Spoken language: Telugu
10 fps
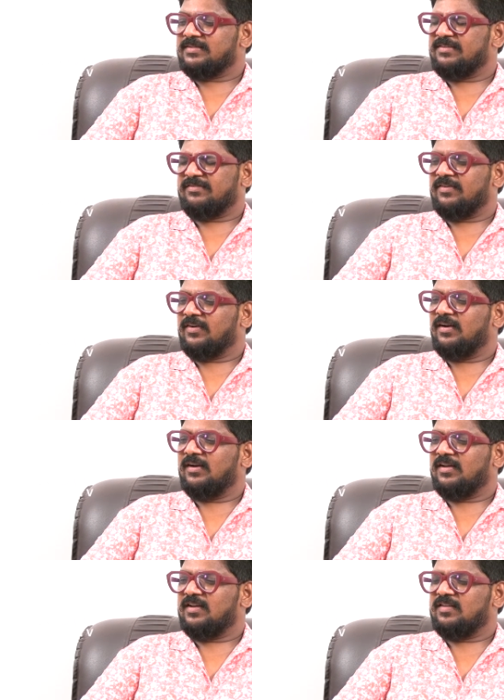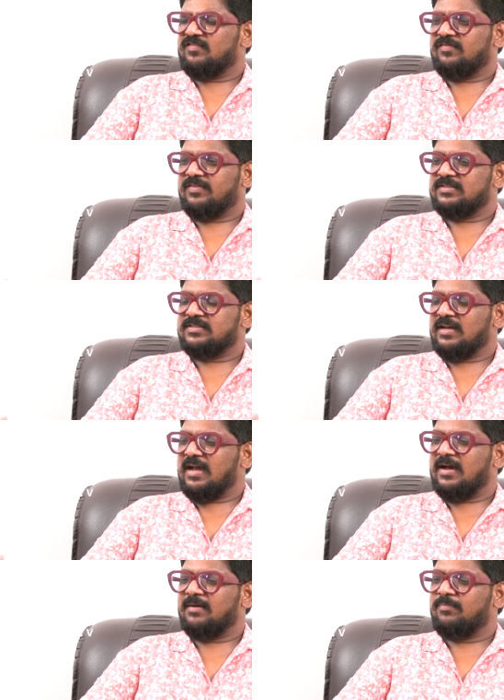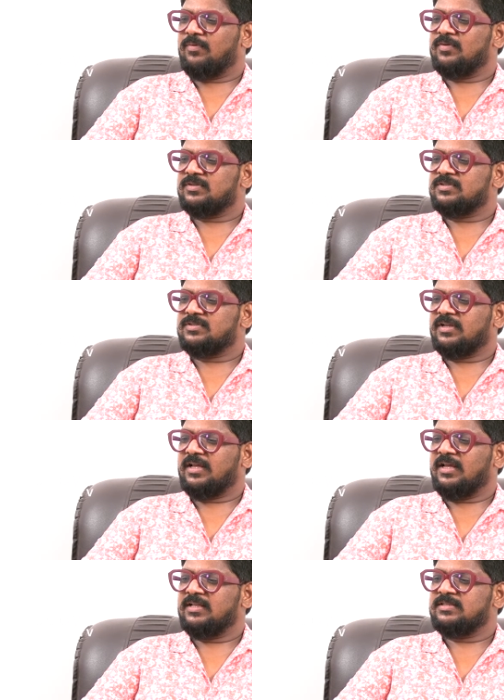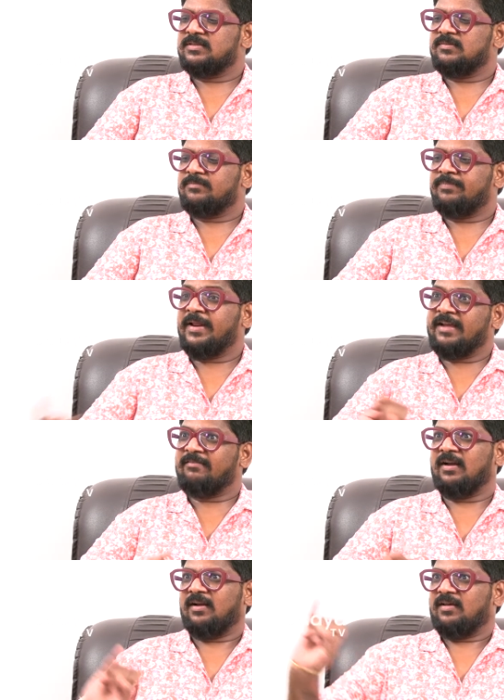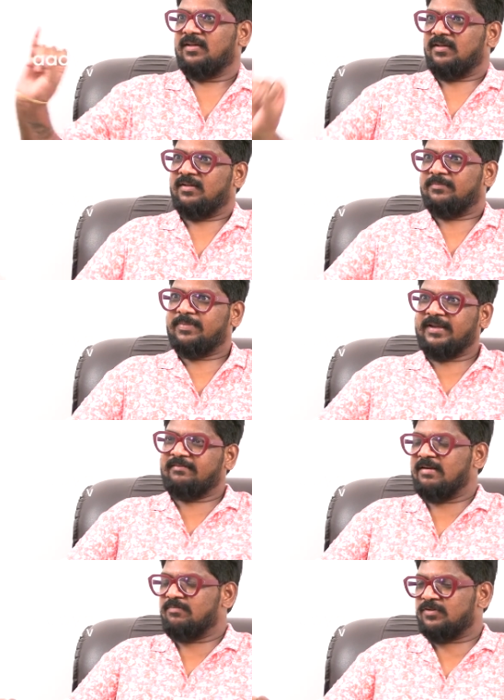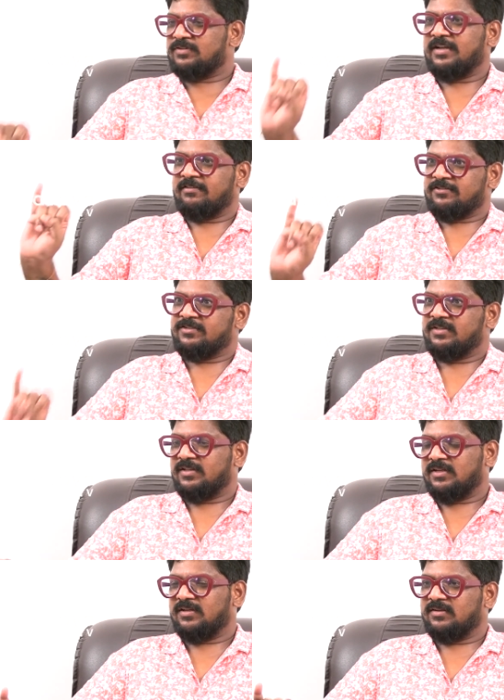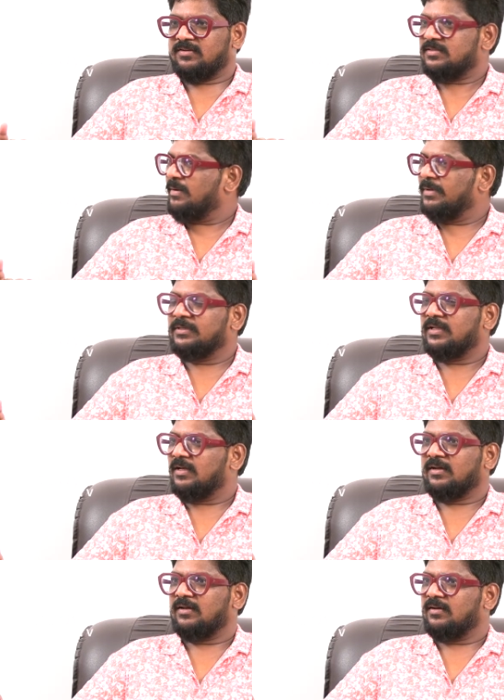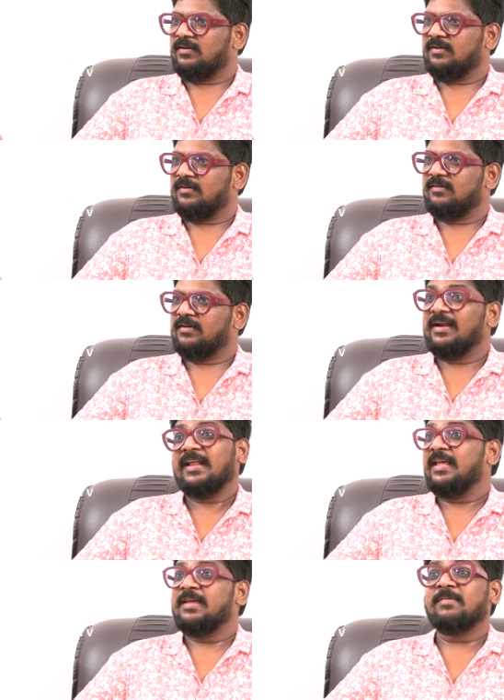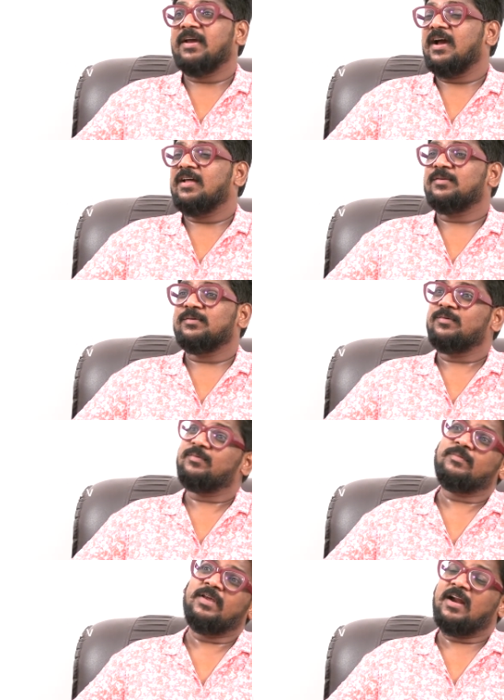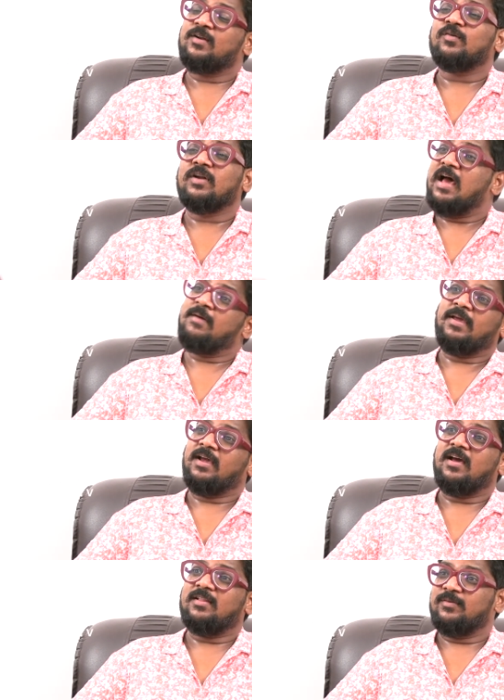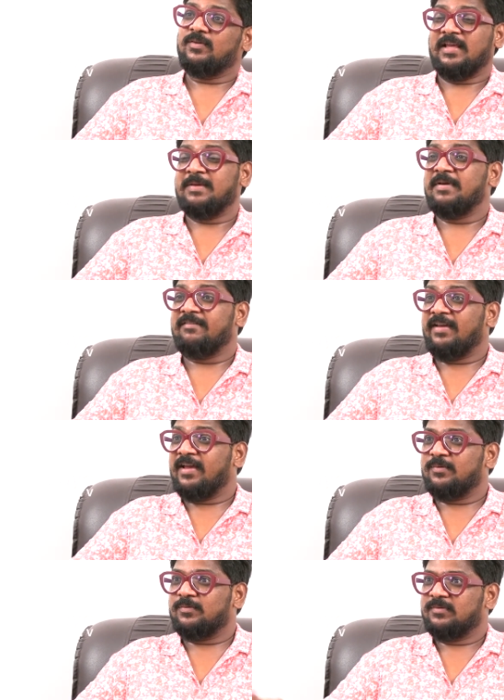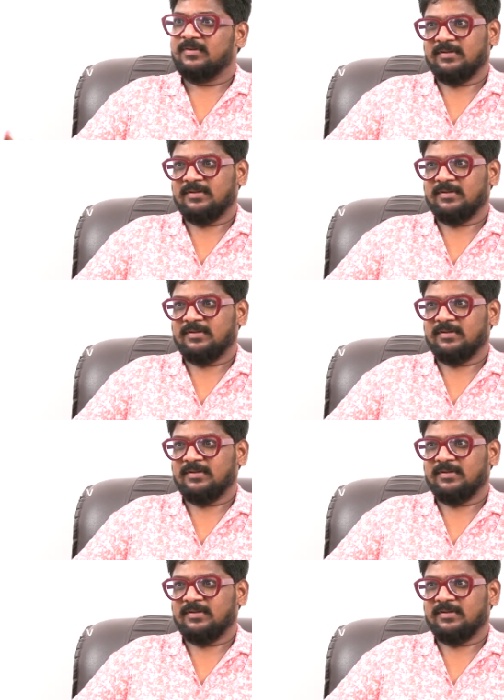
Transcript: ఫస్ట్ ఆఫ్ ఆల్ ఫస్ట్ ఆ పోస్ట్కి ప్రీక్వెల్ ప్రీక్వెల్ పోస్ట్ ఏమొచ్చింది సమంత అంటే ఈమె కాదు మీరు అనుకున్న ఆమె కాదు ఈమె వేరు